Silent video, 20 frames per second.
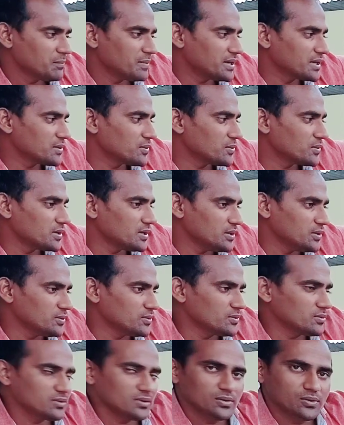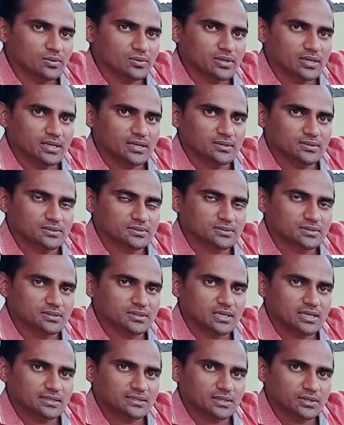మనకి ఒక న్యూ లుక్ అనేది
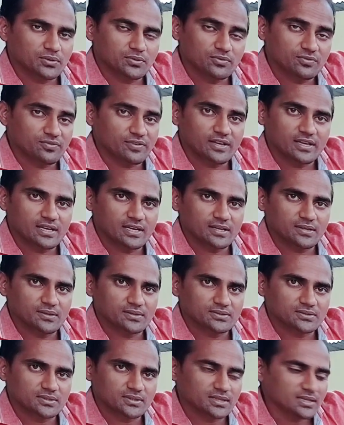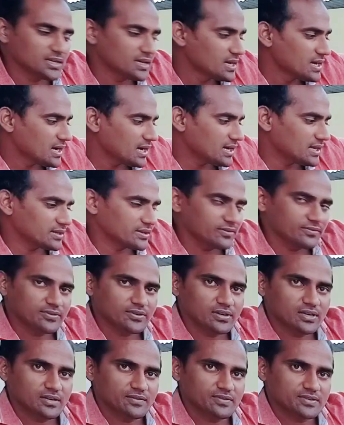వస్తుంది లేకపోతే న్యూ ఫీల్ అనేది వస్తుంది అలాగే
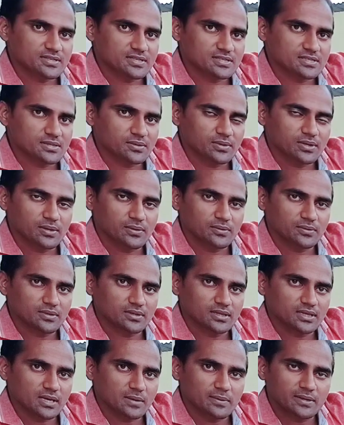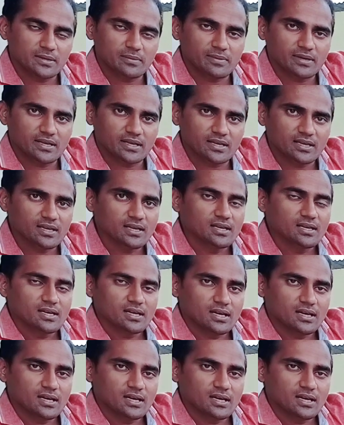ఫ్యూయల్ ఎఫిషియన్సీ కూడా ఉంటుంది కాబట్టి మనకి